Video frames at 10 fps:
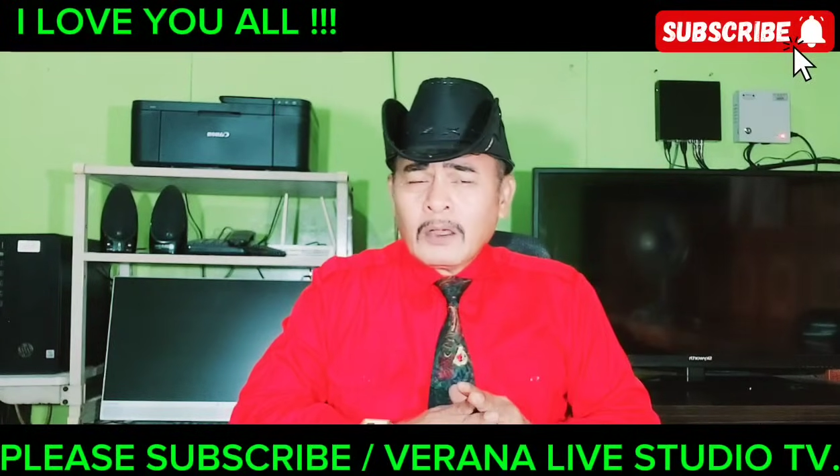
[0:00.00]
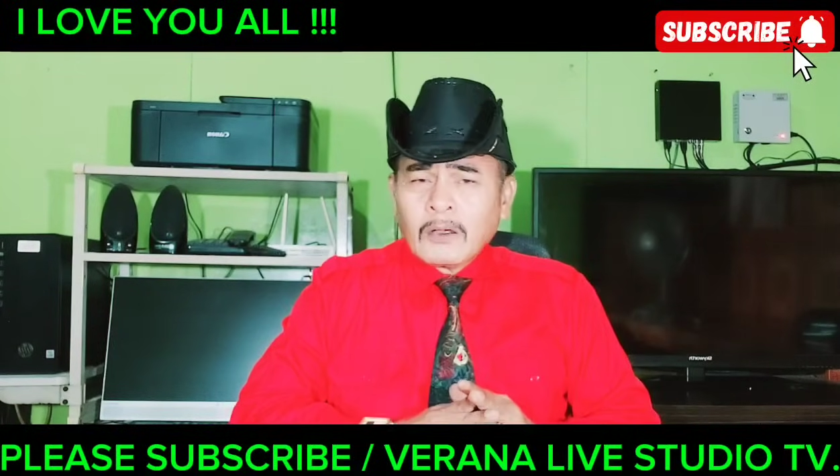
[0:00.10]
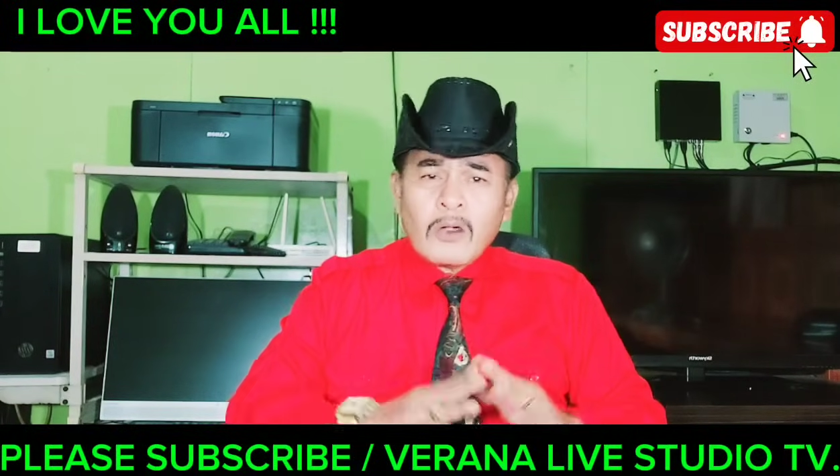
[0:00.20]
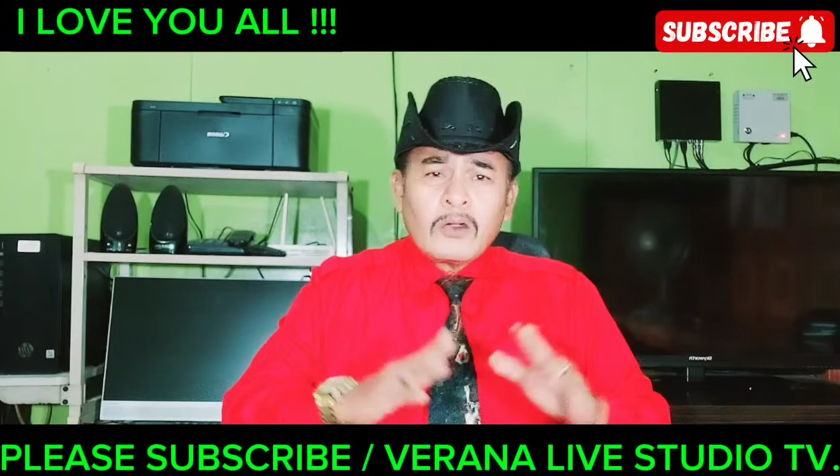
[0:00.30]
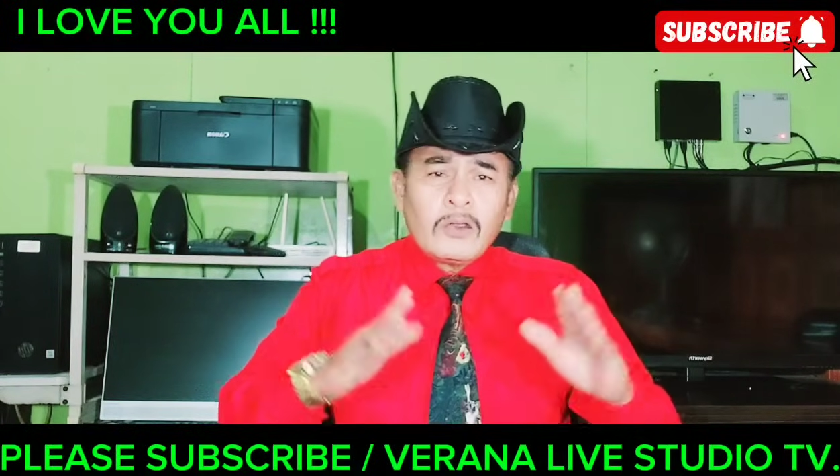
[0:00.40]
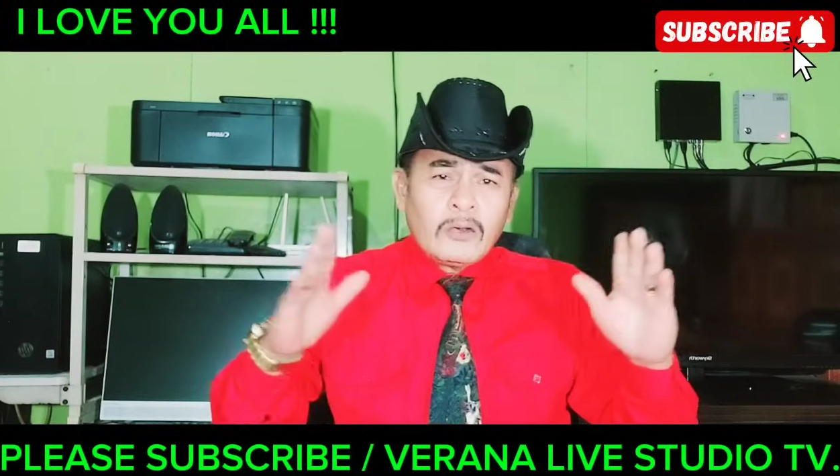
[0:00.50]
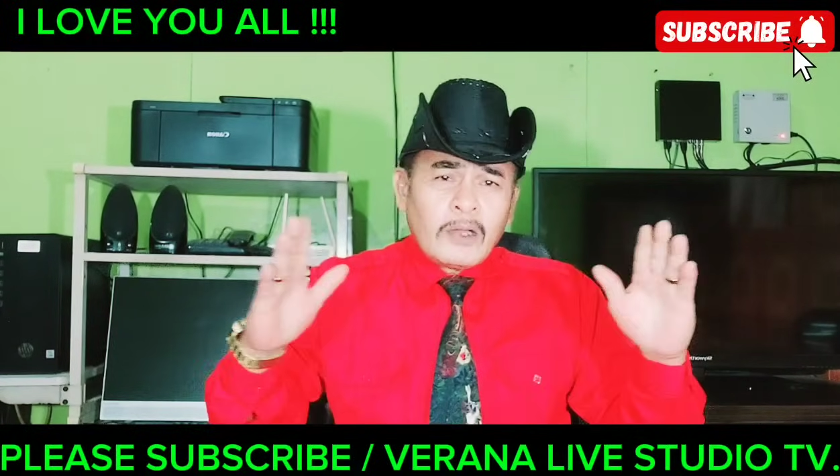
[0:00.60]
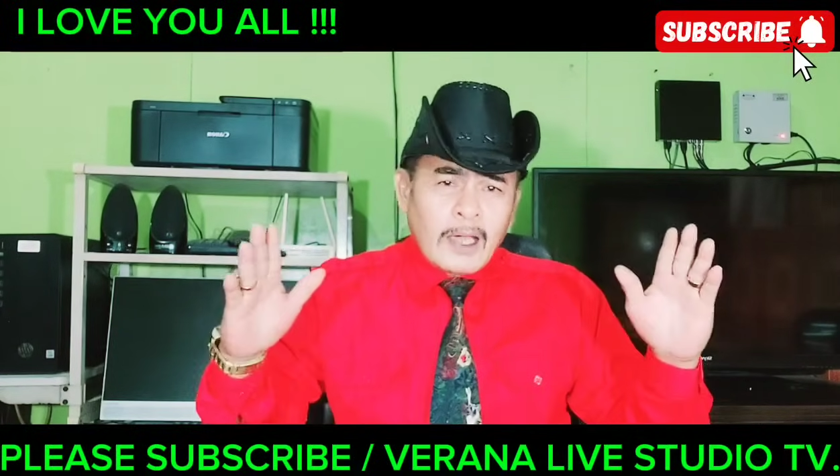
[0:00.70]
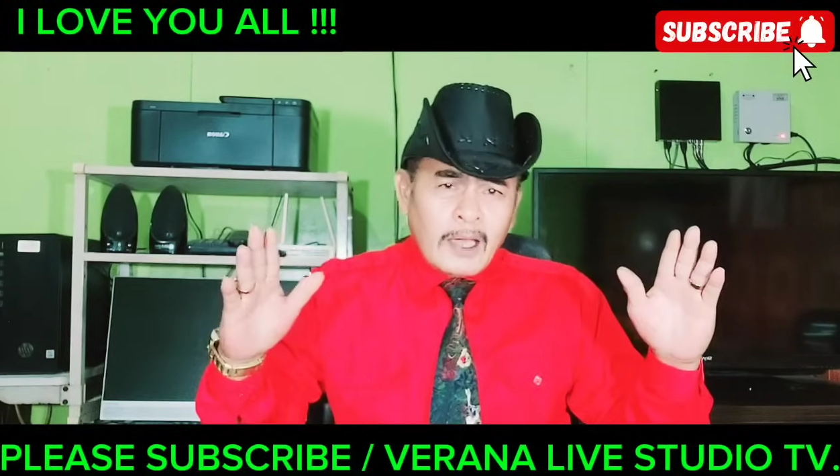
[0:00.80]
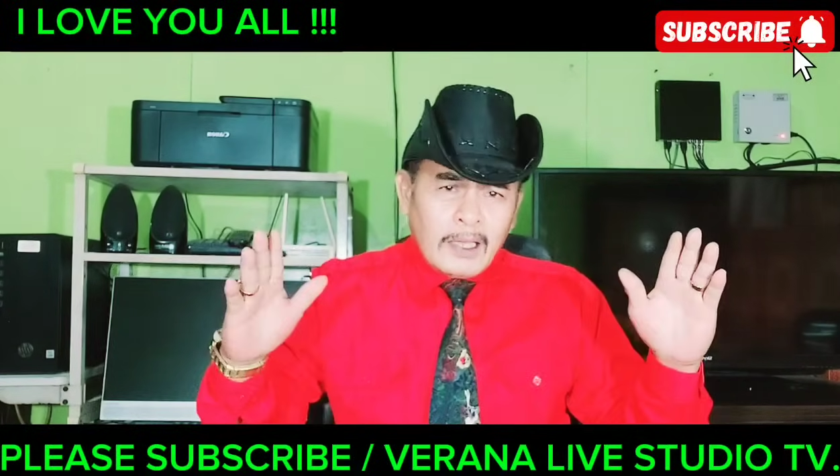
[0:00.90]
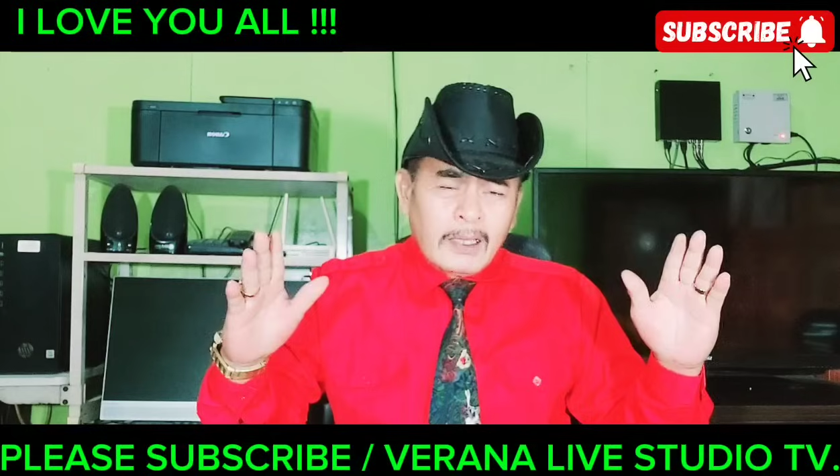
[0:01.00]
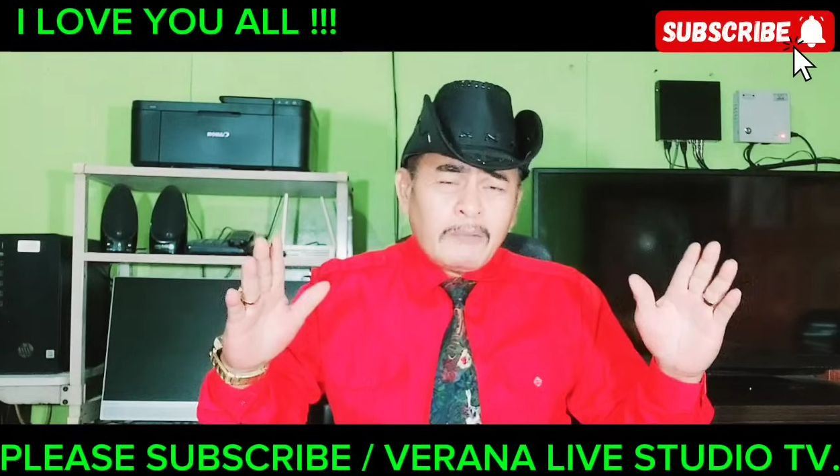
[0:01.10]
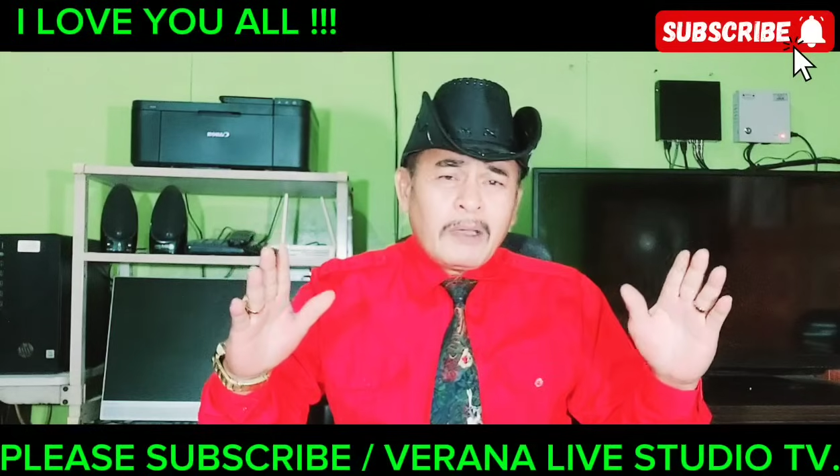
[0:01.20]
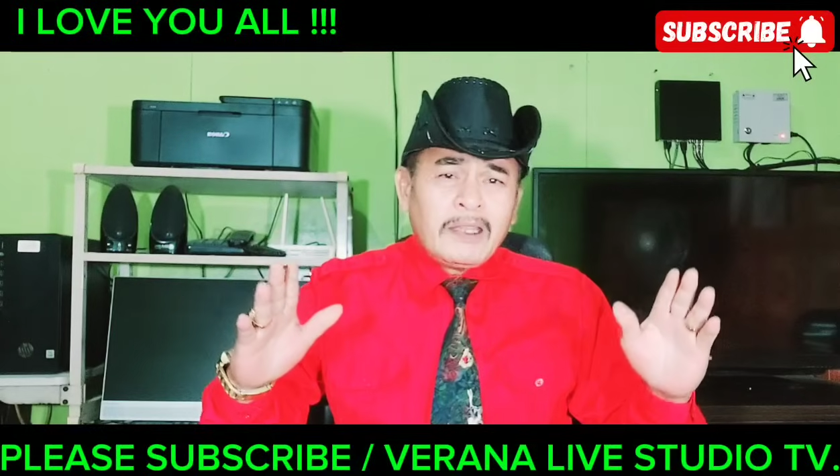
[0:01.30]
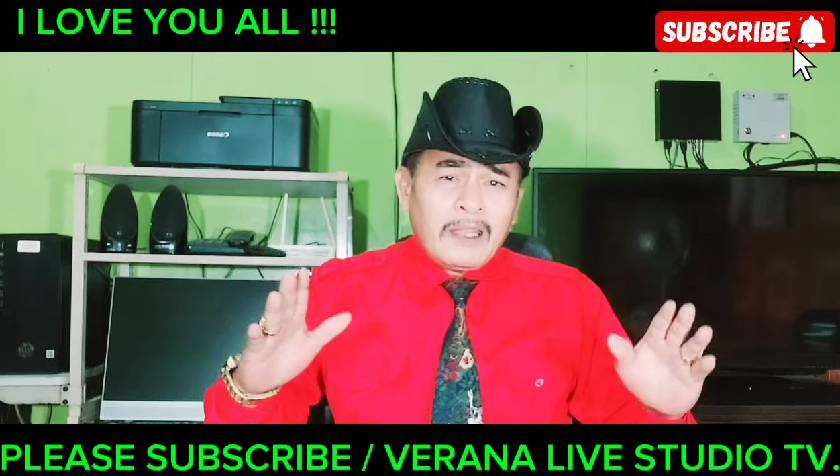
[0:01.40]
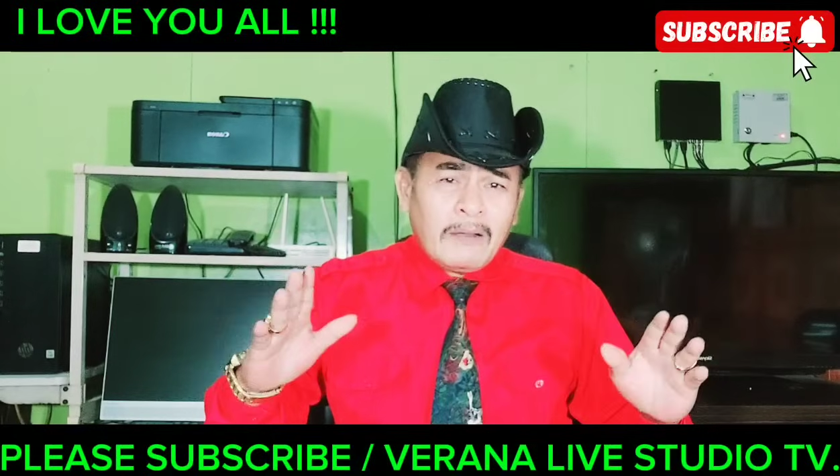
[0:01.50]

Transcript: kung yun ay uh, may,